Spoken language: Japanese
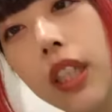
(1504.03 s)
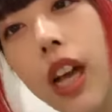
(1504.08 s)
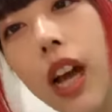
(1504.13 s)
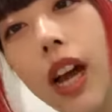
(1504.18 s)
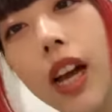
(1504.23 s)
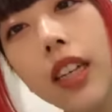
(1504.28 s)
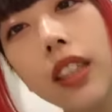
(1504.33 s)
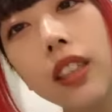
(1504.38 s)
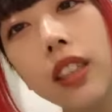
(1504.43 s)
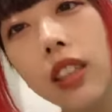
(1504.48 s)
んな
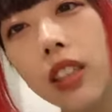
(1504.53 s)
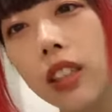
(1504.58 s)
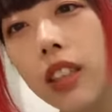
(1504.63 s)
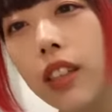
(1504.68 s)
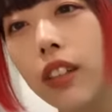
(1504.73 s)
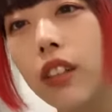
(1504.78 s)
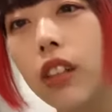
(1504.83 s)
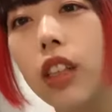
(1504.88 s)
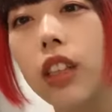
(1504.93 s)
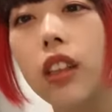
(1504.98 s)
会いに来
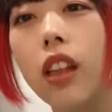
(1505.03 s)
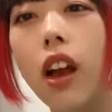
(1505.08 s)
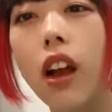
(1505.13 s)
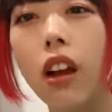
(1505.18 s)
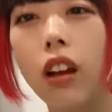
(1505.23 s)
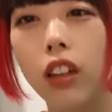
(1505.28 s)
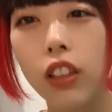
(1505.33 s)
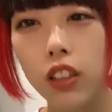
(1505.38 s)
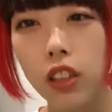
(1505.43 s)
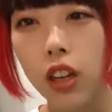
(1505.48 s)
てくれた
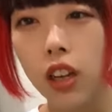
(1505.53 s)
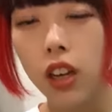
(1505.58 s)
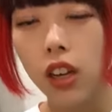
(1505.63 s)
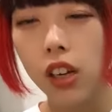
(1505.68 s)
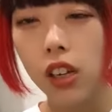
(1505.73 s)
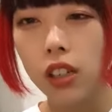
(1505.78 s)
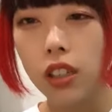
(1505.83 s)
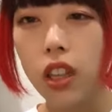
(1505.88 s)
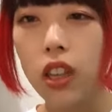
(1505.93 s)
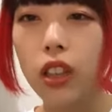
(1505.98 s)
から
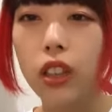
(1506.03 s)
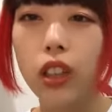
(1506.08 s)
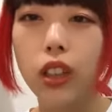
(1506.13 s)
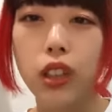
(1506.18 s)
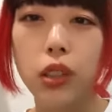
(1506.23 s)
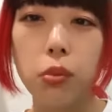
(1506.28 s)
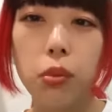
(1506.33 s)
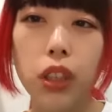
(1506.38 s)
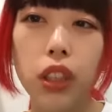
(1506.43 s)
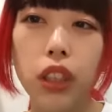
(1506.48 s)
さ3
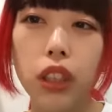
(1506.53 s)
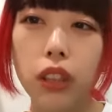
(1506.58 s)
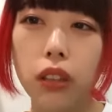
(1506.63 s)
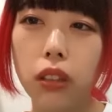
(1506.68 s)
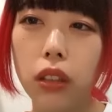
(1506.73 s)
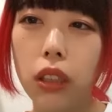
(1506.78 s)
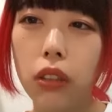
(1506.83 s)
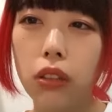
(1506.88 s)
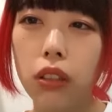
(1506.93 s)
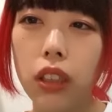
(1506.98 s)
月も会いに
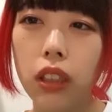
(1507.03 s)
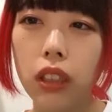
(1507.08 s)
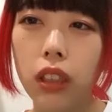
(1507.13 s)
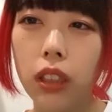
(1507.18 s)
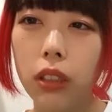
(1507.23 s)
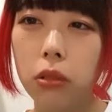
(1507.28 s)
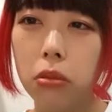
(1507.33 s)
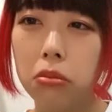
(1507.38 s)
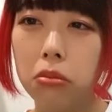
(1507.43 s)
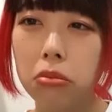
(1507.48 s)
来てくれ
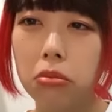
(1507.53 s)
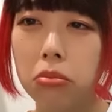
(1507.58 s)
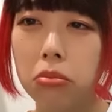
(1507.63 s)
ないと